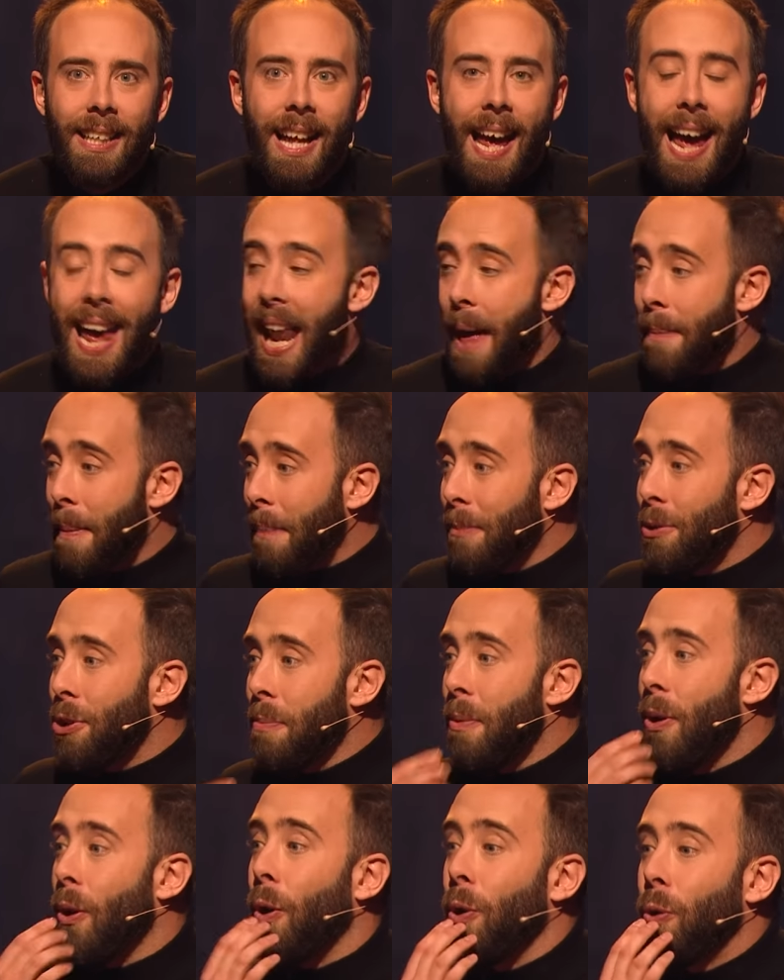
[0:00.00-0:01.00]
Elle a même dû
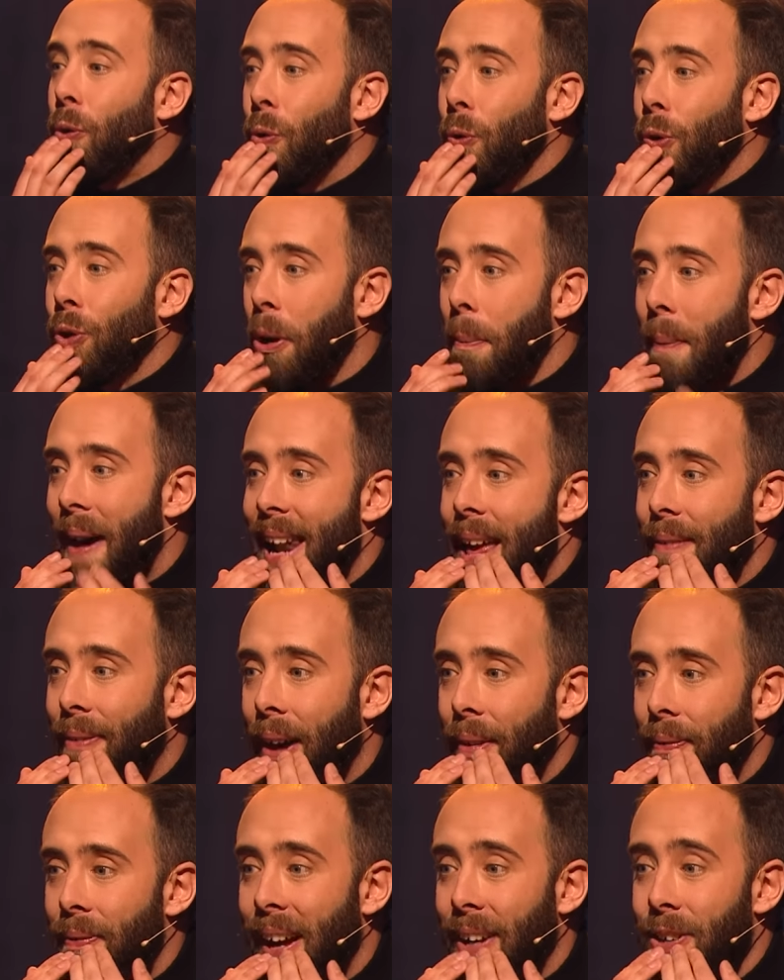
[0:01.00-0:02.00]
me recoudre ma lèvre
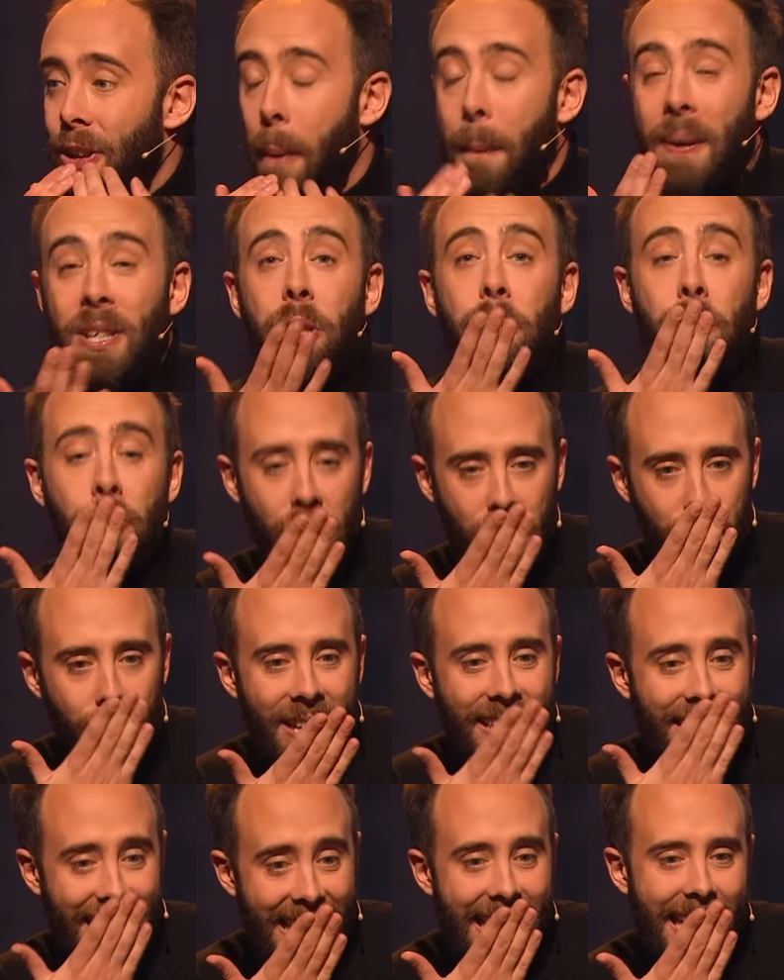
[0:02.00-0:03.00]
inférieure parce que je me
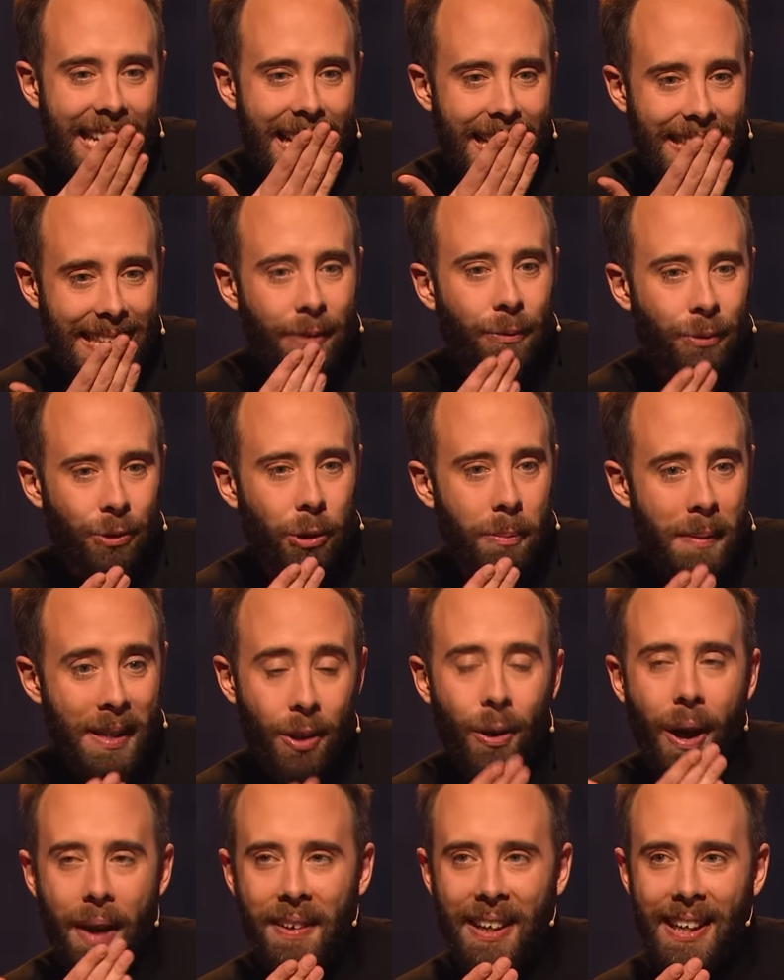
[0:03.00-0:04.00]
l'étais éclatée contre mes
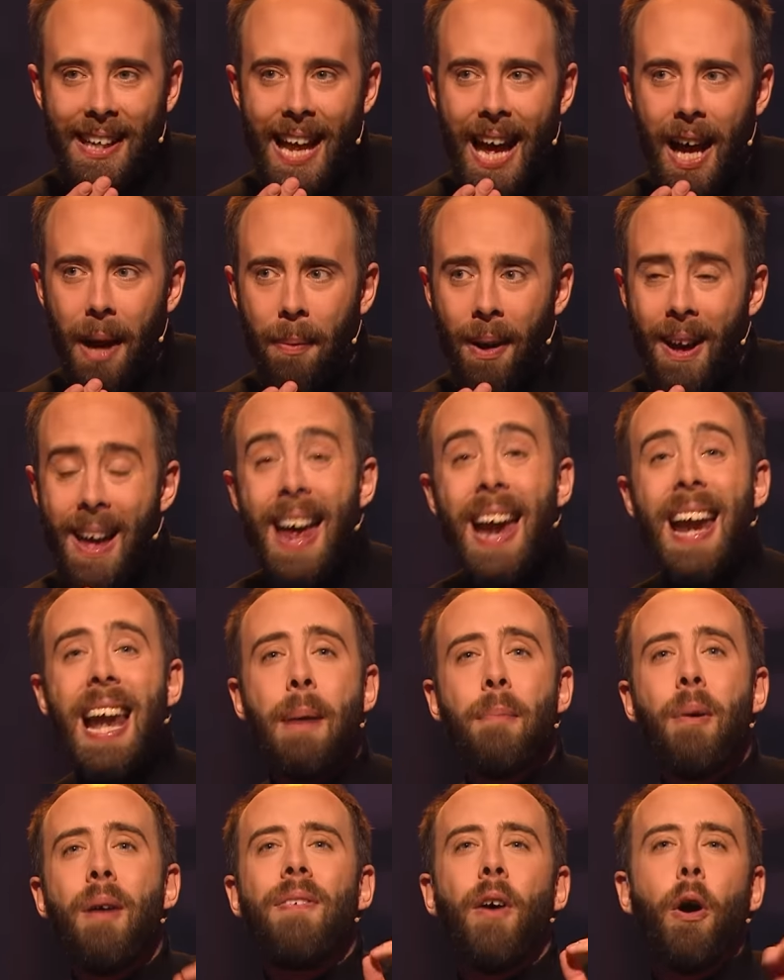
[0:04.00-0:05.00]
dents avec l'arbre. La
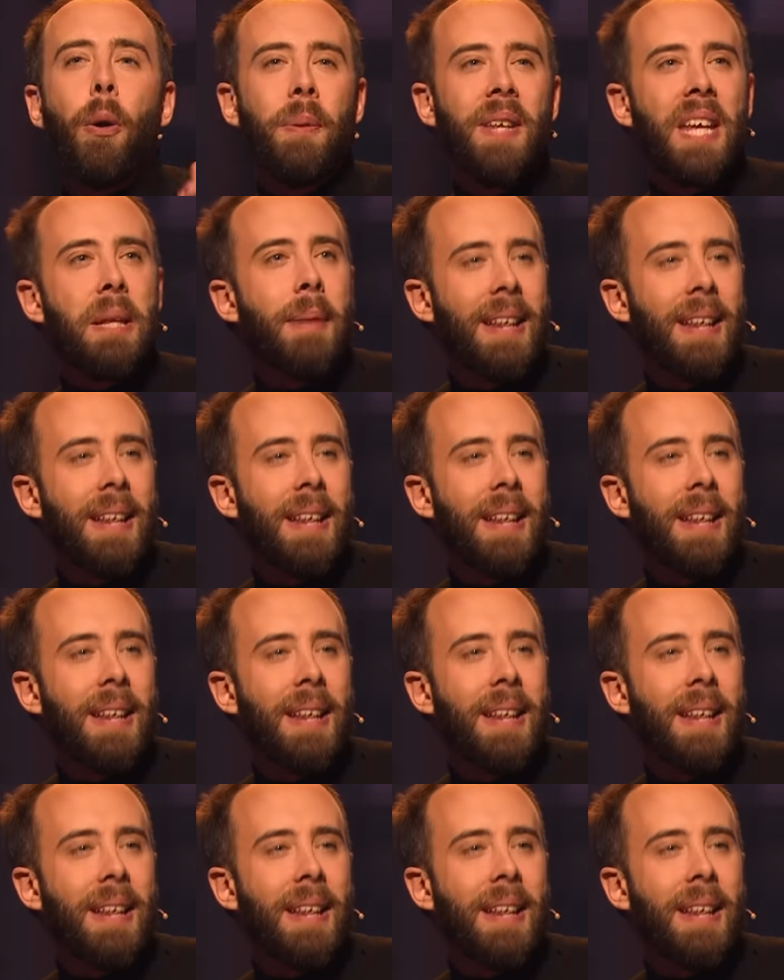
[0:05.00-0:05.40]
meuf a oublié de